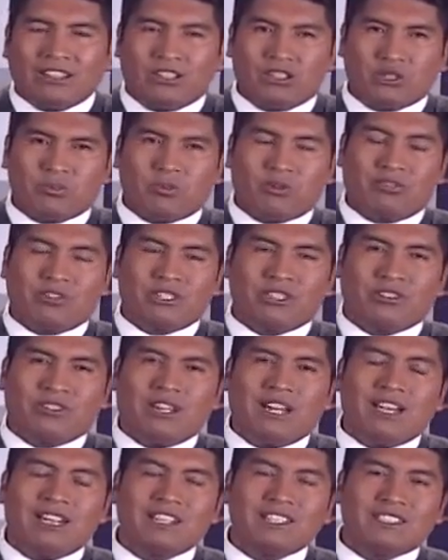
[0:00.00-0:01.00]
de los
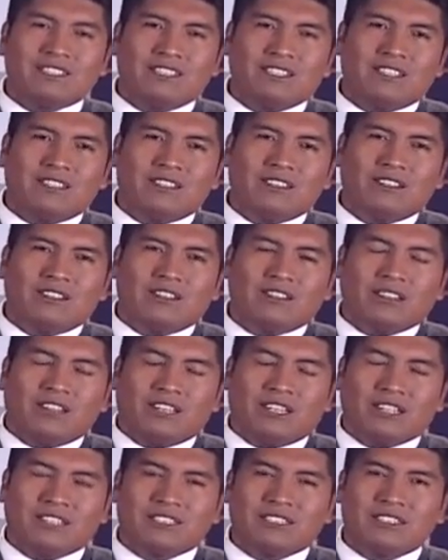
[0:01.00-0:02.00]
profesionales,
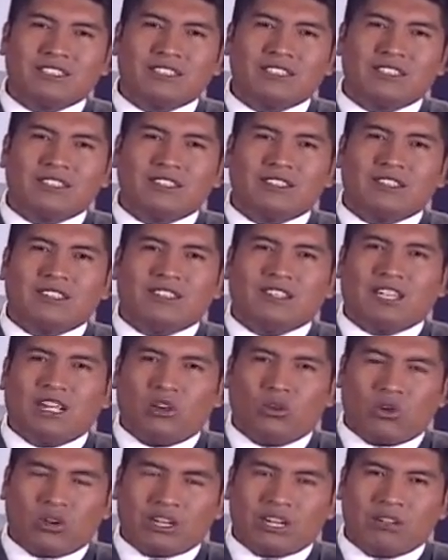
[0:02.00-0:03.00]
es
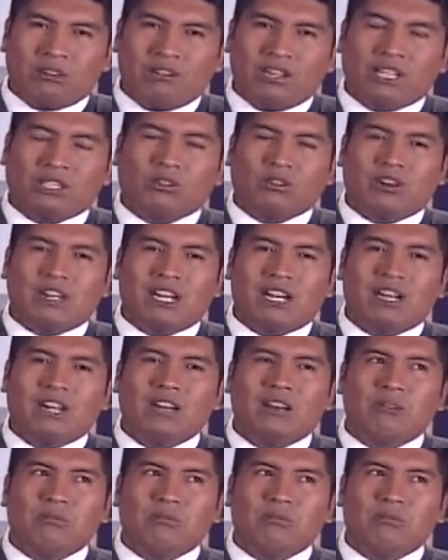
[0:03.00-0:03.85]
el órgano electoral